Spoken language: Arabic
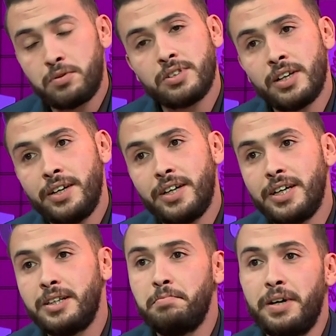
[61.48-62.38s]
سا حنا
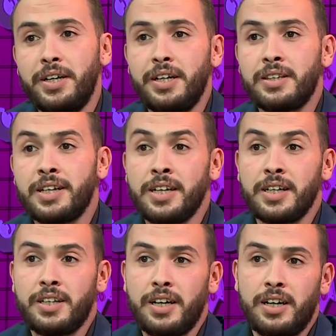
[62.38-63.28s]
تبعنا الطريق
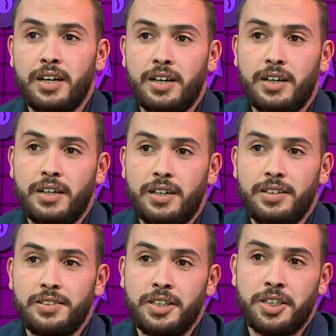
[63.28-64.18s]
تاع لي
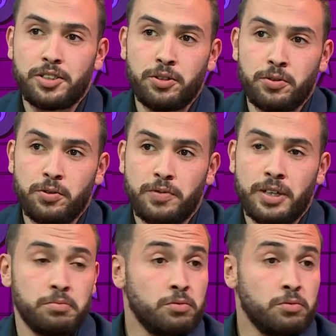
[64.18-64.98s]
زينيرجي رونوفلابل